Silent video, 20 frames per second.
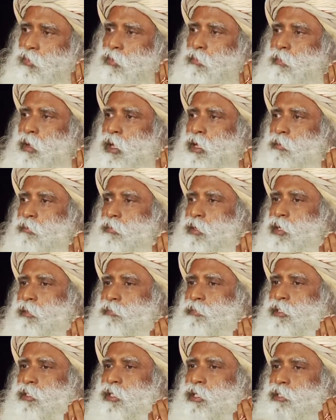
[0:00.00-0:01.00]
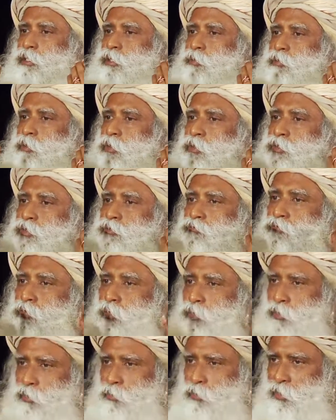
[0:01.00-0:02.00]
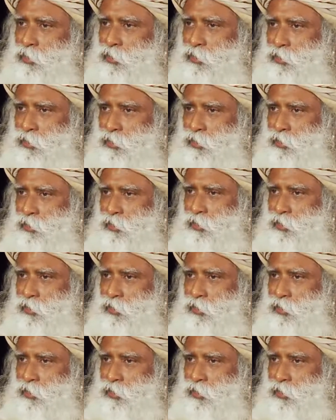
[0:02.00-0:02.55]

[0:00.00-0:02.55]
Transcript: உங்கள் மனம் வெடிக்கிற மாதிரியான சாத்தியமாகும்